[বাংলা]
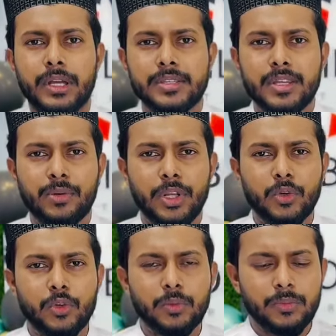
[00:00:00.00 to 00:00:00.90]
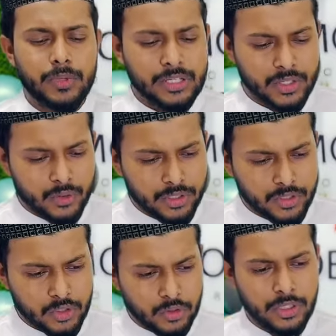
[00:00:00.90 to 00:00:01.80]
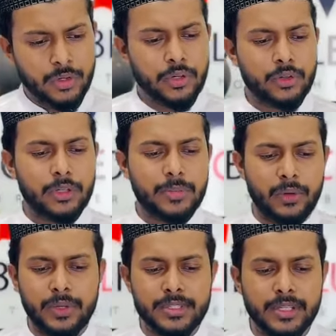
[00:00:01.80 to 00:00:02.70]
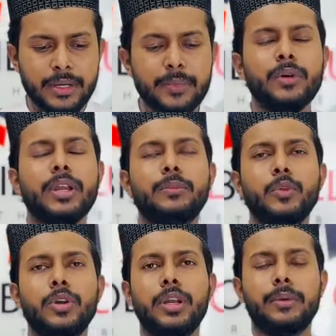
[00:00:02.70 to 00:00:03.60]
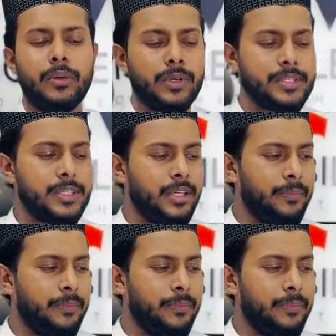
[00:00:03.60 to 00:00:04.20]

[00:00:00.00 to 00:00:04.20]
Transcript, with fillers: আসসালামু আলাইকুম আশা করি সকলে অনেক অনেক ভালো আছেন আমরাও আলহামদুলিল্লাহ ভালো আছি